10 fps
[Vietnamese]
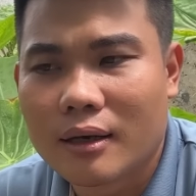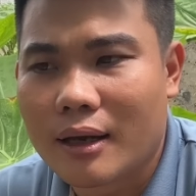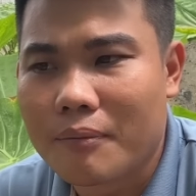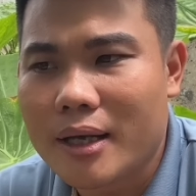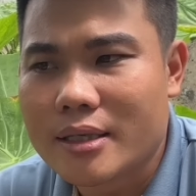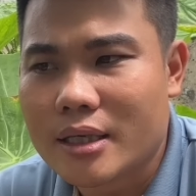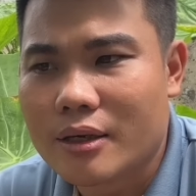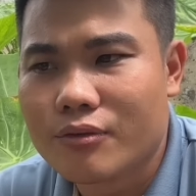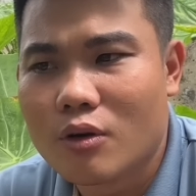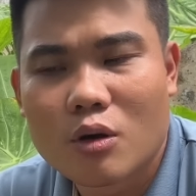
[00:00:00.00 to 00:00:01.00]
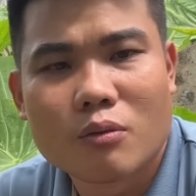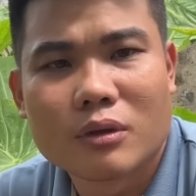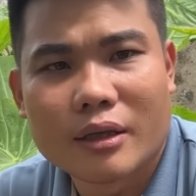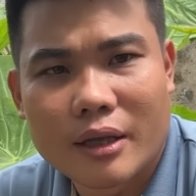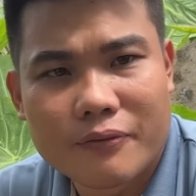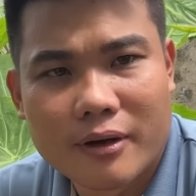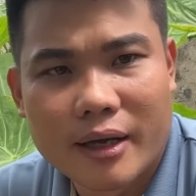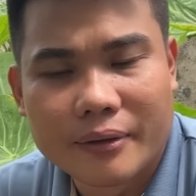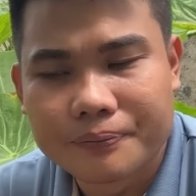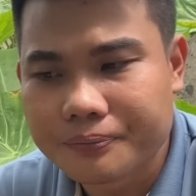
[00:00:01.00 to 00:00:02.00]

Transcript: là mấy anh chị vô cùng là tuyệt vời